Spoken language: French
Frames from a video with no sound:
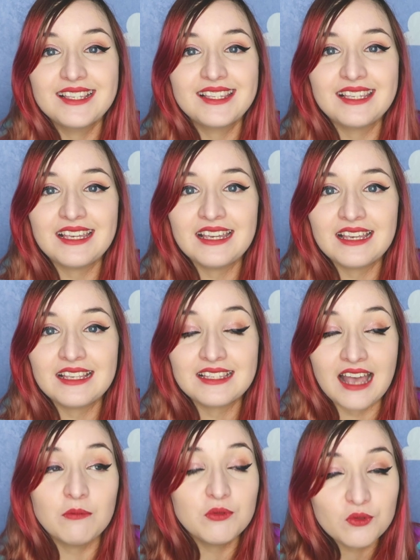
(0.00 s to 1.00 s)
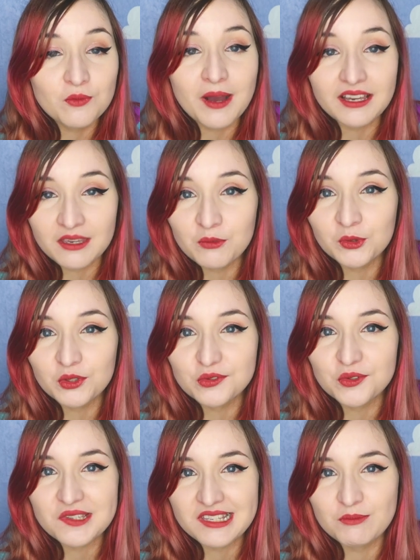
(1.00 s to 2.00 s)
c'est ça a beaucoup marqué mon
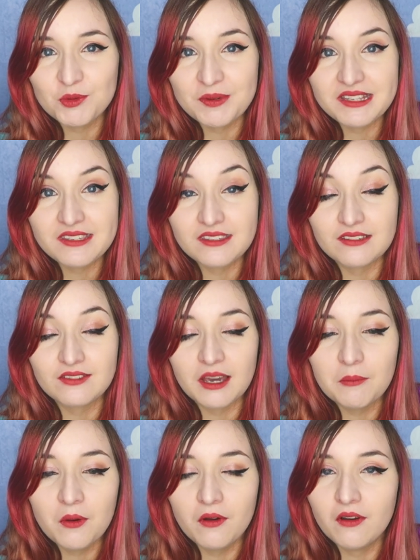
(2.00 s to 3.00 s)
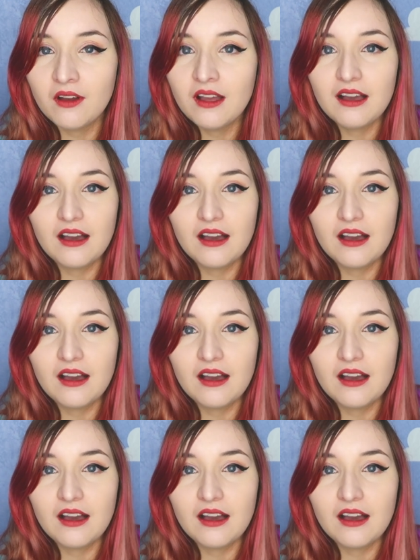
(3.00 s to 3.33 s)
enfance les Muppets c'est vraiment euh,